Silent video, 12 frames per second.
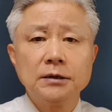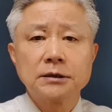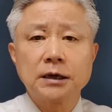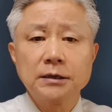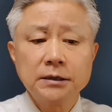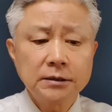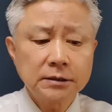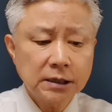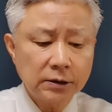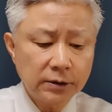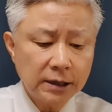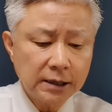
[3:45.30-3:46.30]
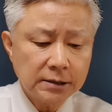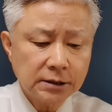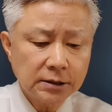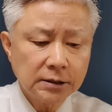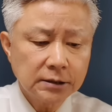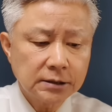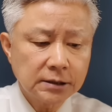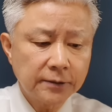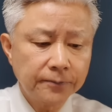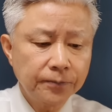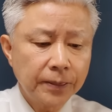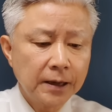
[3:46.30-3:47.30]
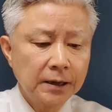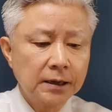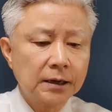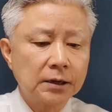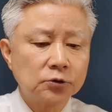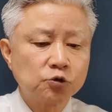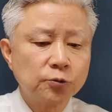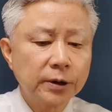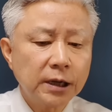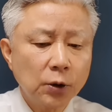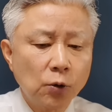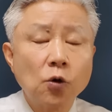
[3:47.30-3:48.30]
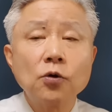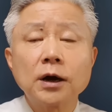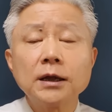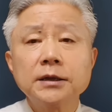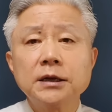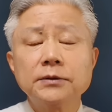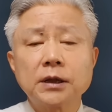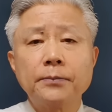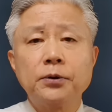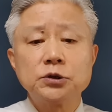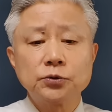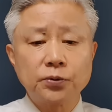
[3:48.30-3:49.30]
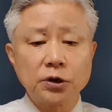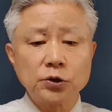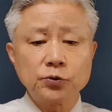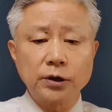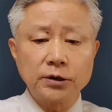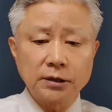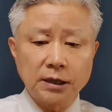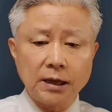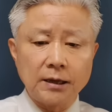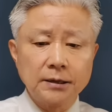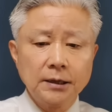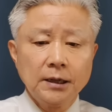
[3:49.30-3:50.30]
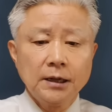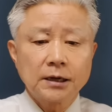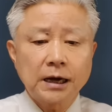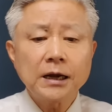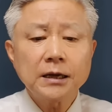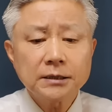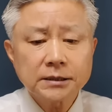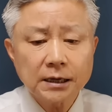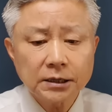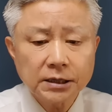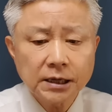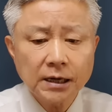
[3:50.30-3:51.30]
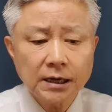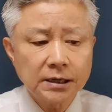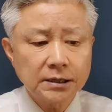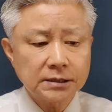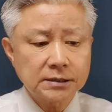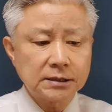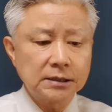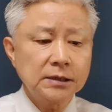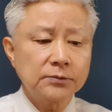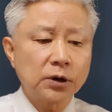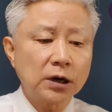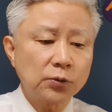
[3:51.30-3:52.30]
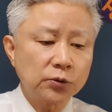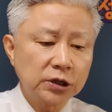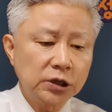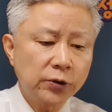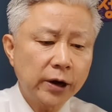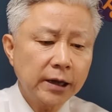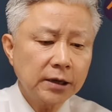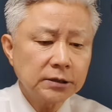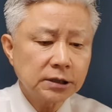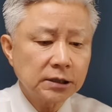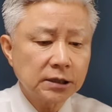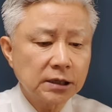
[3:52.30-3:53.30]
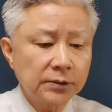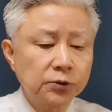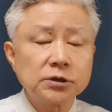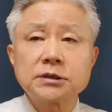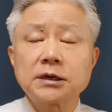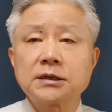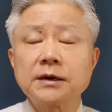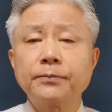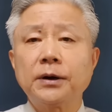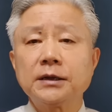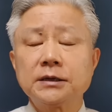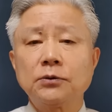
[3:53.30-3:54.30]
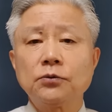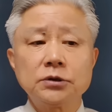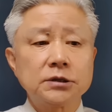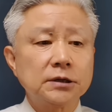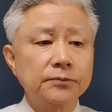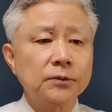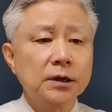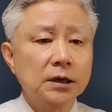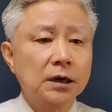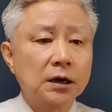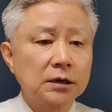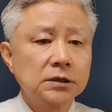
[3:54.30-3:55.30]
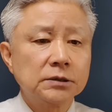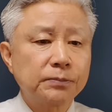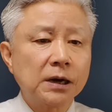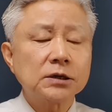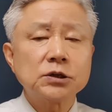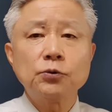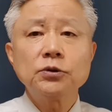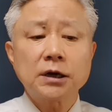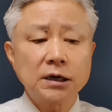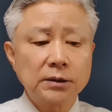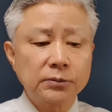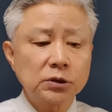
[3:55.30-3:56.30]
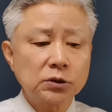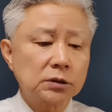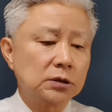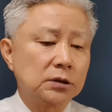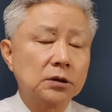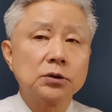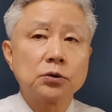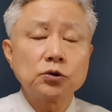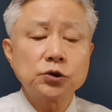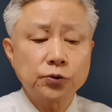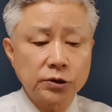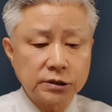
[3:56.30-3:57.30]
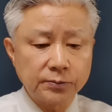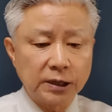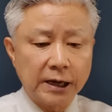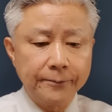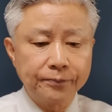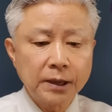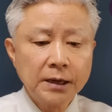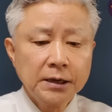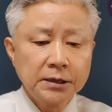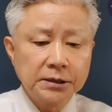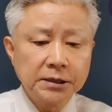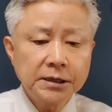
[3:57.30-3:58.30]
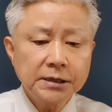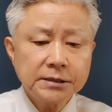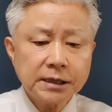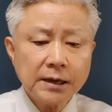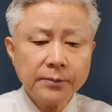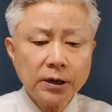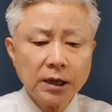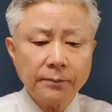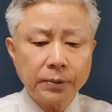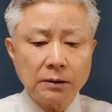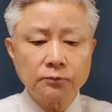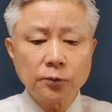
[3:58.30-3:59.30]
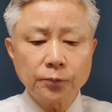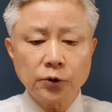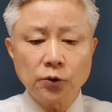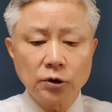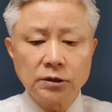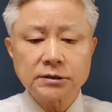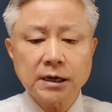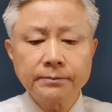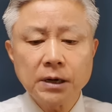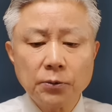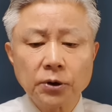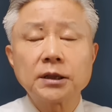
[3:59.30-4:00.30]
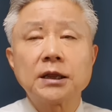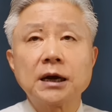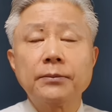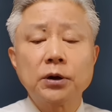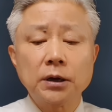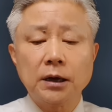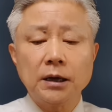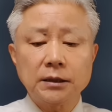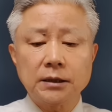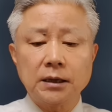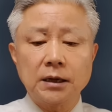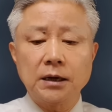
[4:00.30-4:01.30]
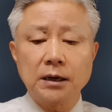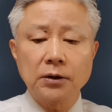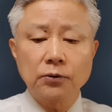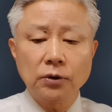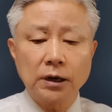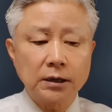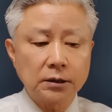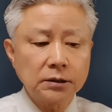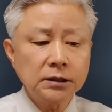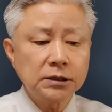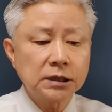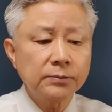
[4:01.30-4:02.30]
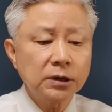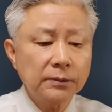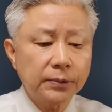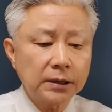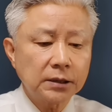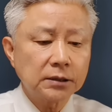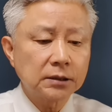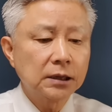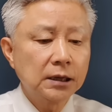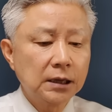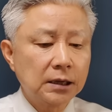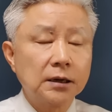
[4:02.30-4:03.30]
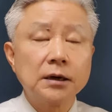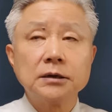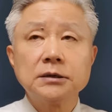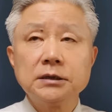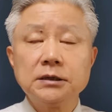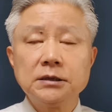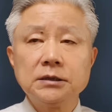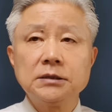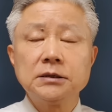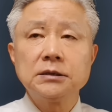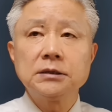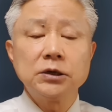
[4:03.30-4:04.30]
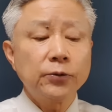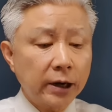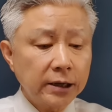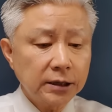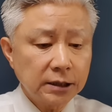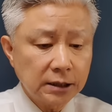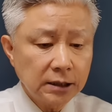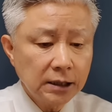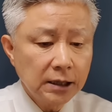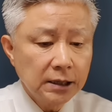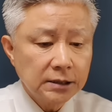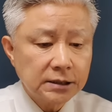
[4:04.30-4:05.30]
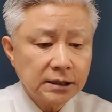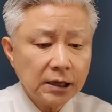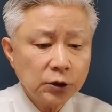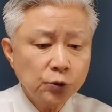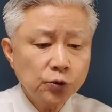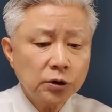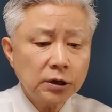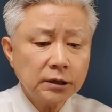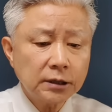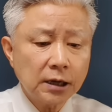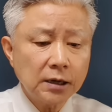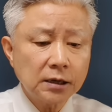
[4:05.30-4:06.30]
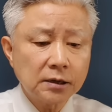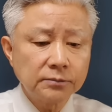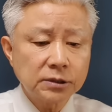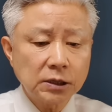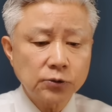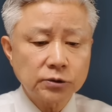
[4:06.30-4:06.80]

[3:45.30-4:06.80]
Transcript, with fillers: 자, 이런 상황에서 지금 어, 주변에 온갖 일이 다 벌어지고 있는데 가장 희한한 것이 바로 이화영 전 경기부지사 재판이라고 지금 어, 이 박정훈 칼럼은 어, 꼬집고 있습니다. 이재명의 방북 비용을 쌍방울에 대납했다고 하는 이 혐의를 받는 어, 이 이화영이 지난 6월달 검찰